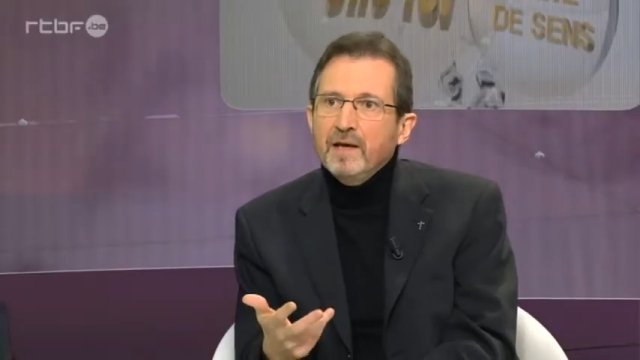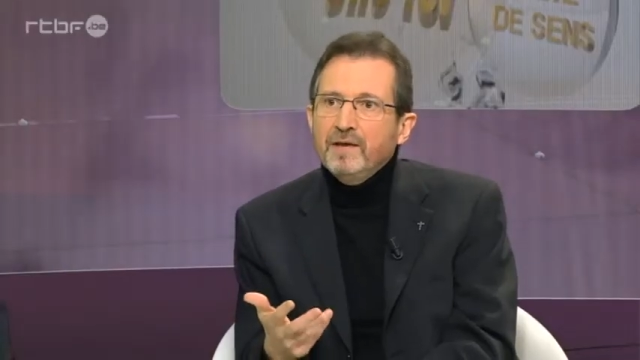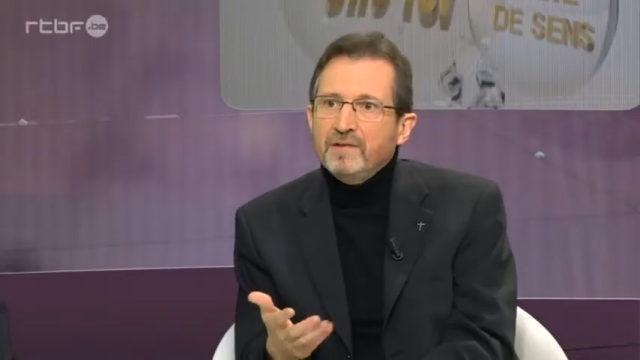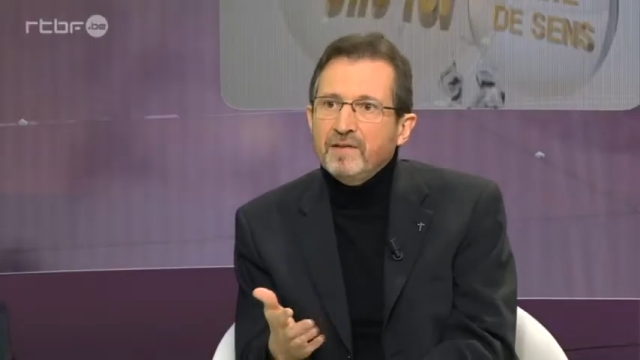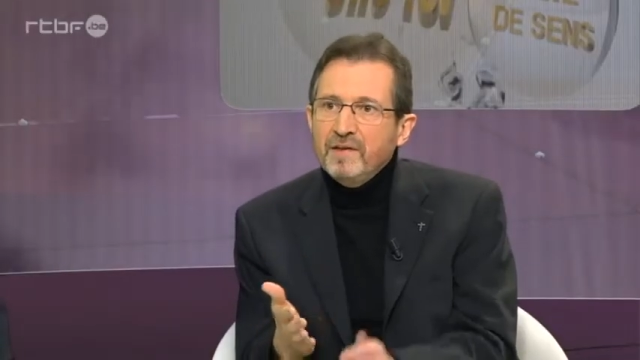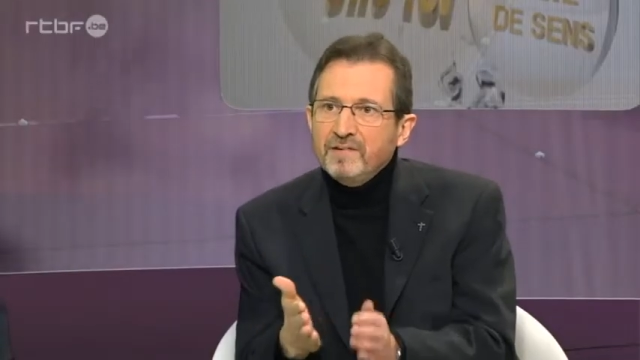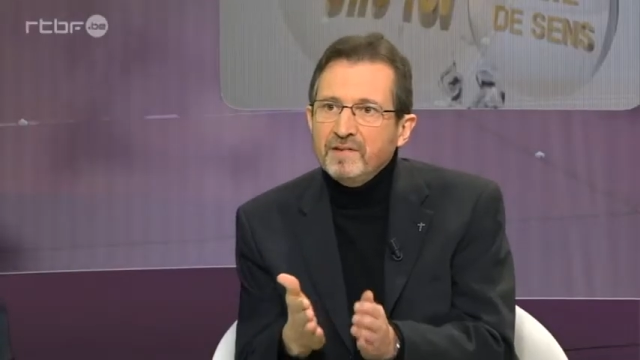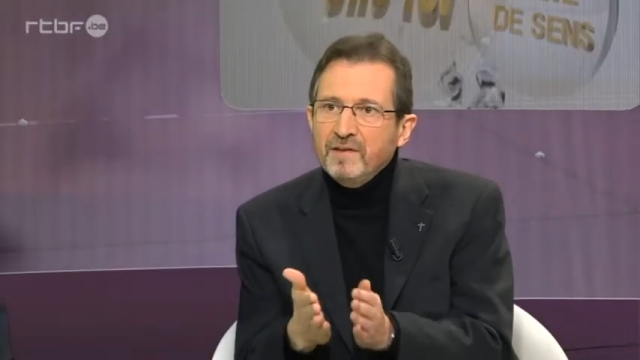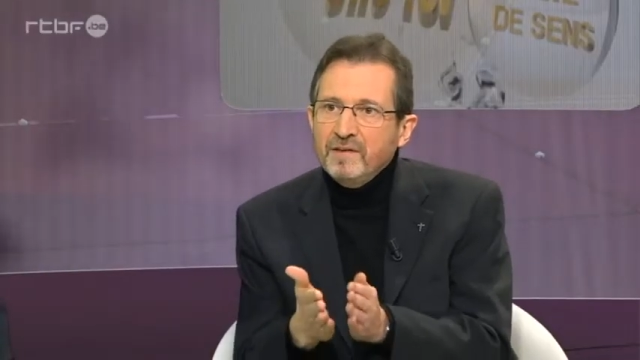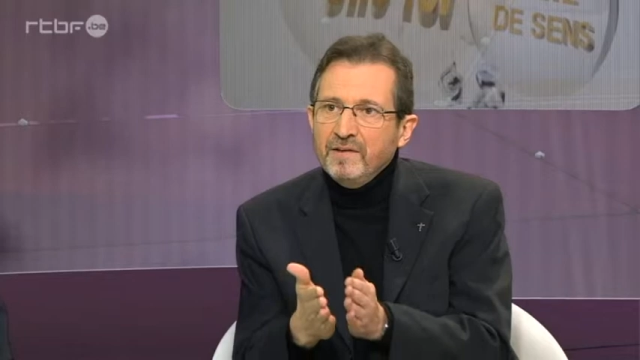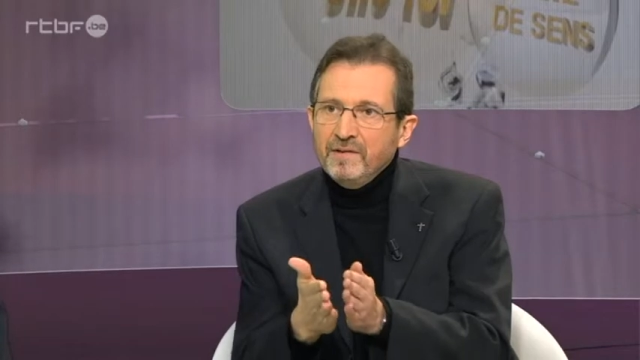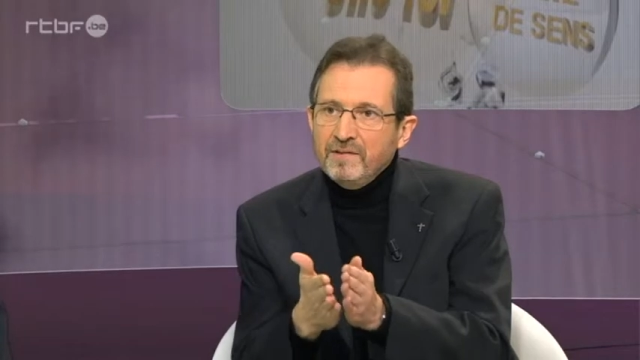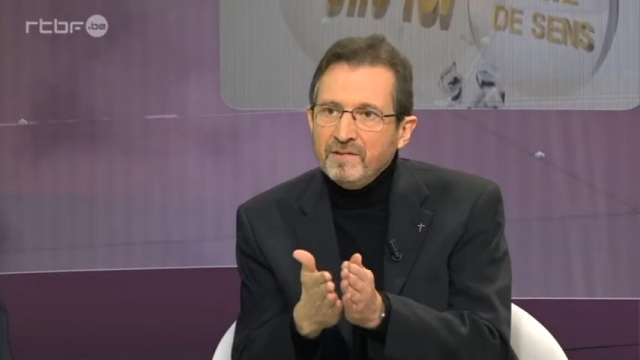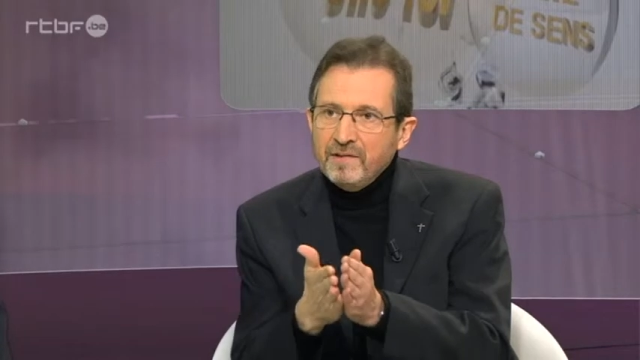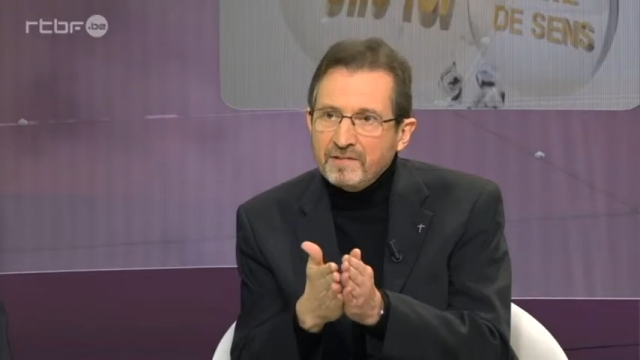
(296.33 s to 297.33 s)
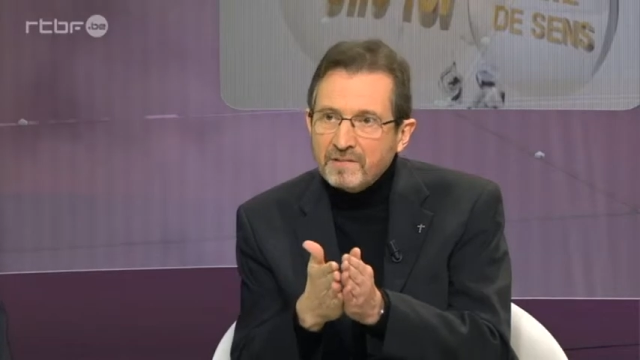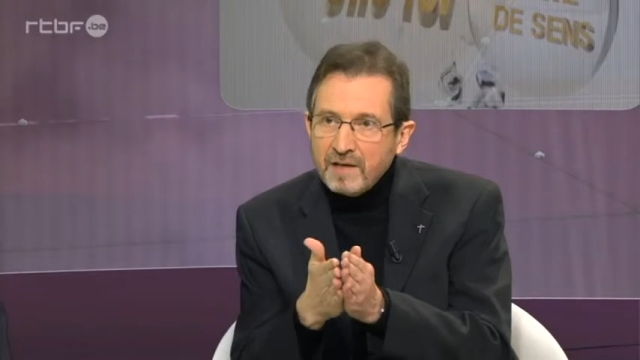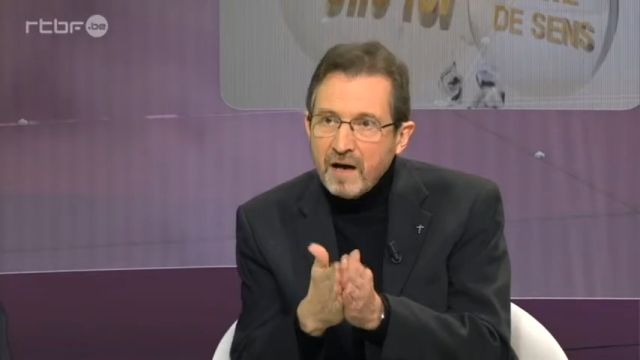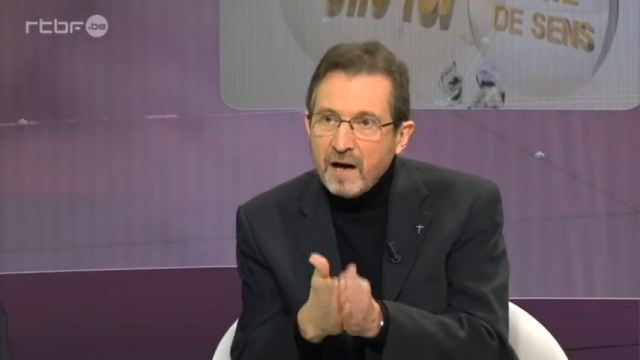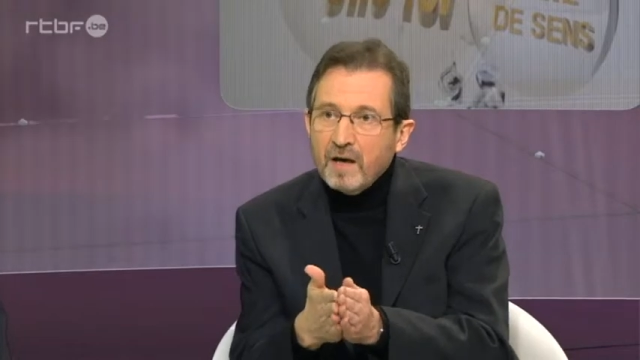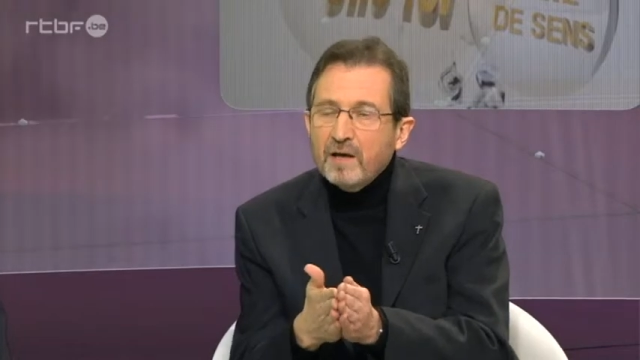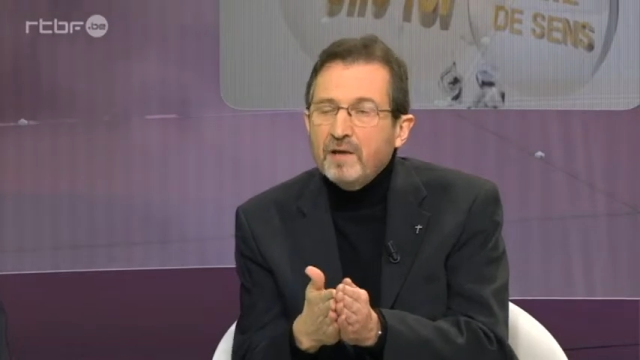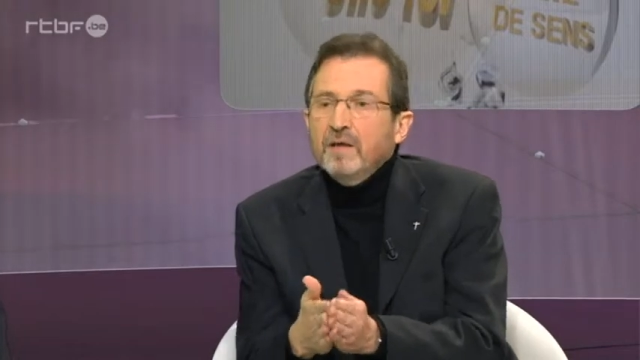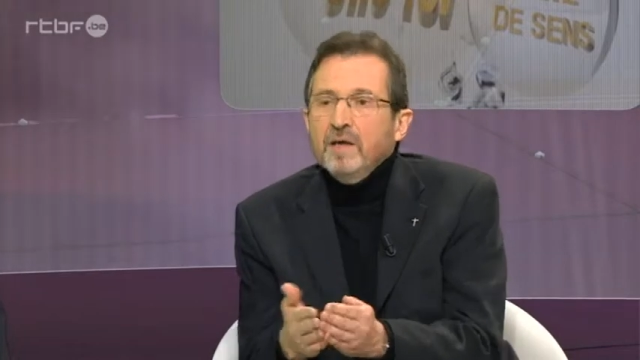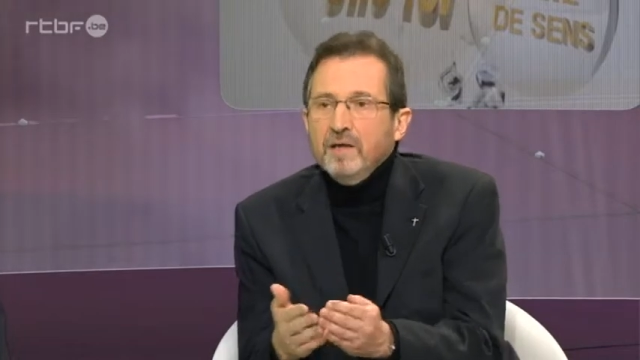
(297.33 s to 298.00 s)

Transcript: Et c'est cela,